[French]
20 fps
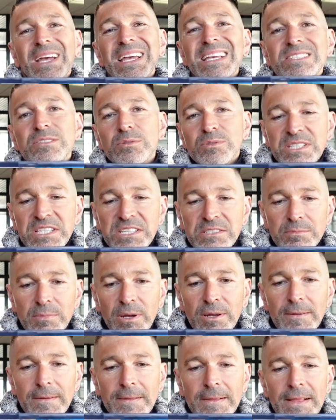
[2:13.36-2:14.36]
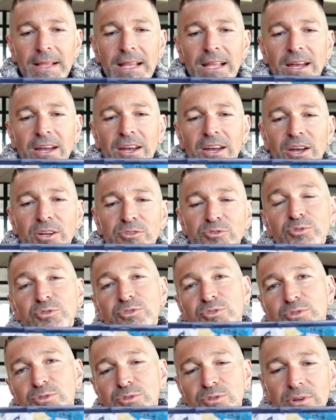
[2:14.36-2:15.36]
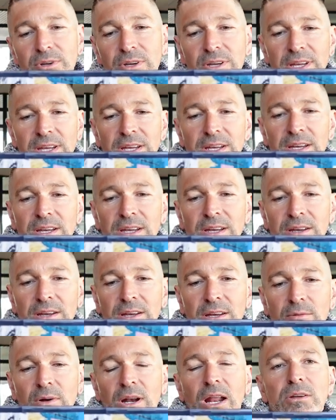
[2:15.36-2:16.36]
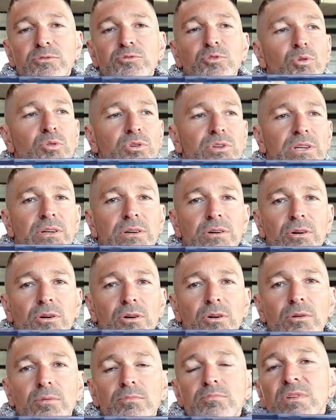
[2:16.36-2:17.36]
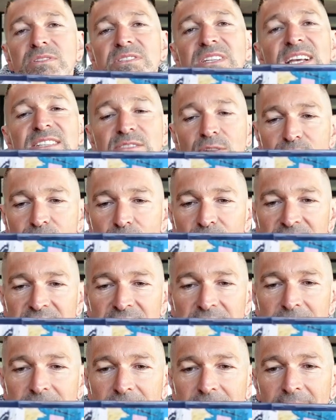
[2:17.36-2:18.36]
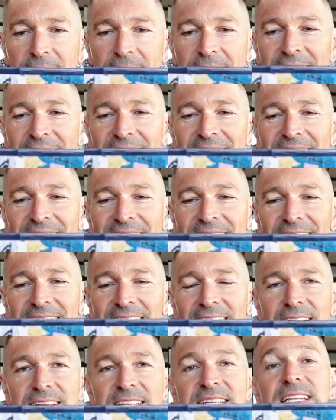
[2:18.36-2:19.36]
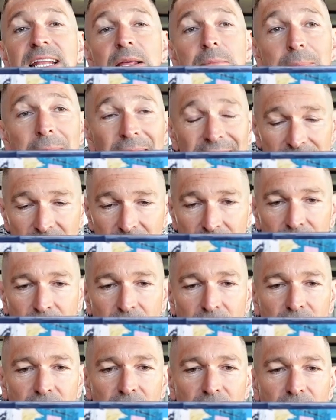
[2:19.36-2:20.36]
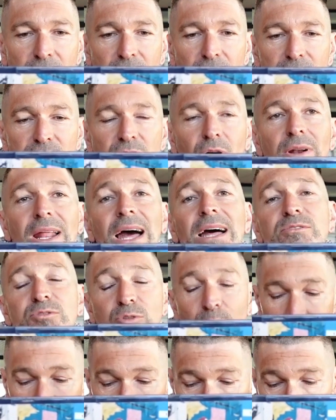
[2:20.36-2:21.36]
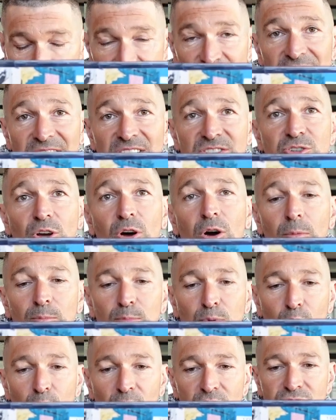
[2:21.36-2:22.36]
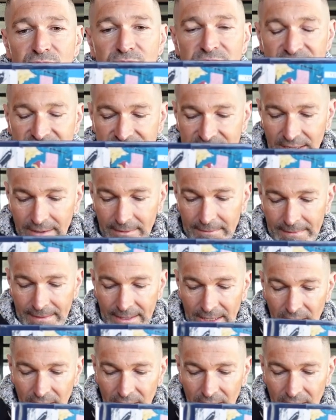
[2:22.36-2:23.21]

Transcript: exotisme euh, du sud, voilà, donc euh, très ensoleillé. Euh, il est maître dans l'art de mélanger les genres. Pourquoi je vous dis ça